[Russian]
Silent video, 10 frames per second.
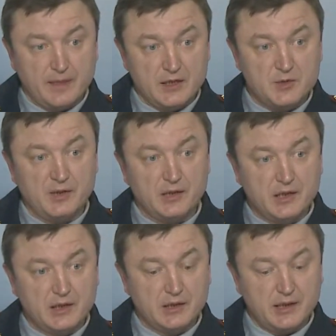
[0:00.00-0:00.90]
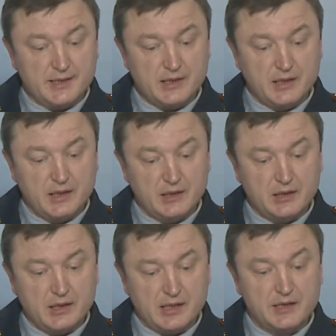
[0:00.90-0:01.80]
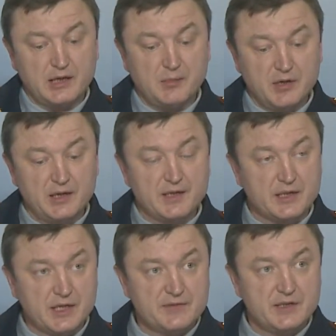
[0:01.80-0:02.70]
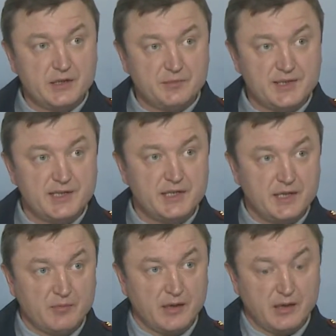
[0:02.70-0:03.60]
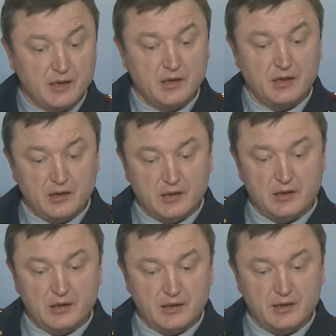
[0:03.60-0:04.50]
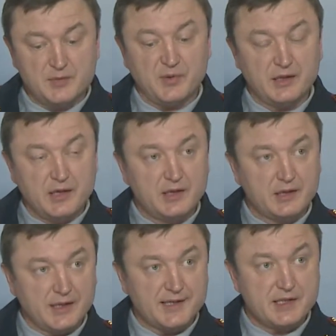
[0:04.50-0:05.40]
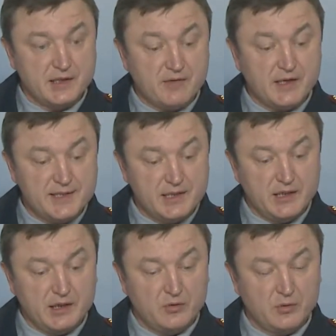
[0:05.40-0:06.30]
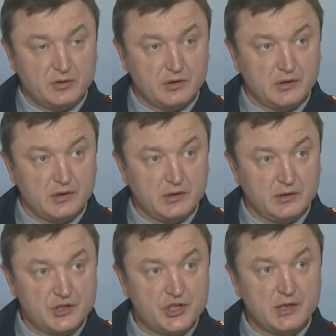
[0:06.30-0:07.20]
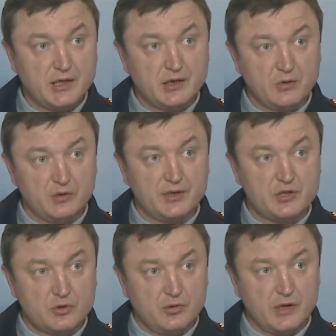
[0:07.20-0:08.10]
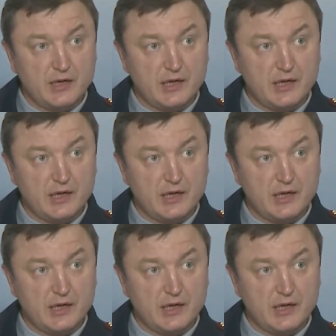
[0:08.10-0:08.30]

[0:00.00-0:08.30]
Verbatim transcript: исполнения наказаний, это ознакомление с развитием системы э, исполнения наказаний в России, от, э, начиная от истории,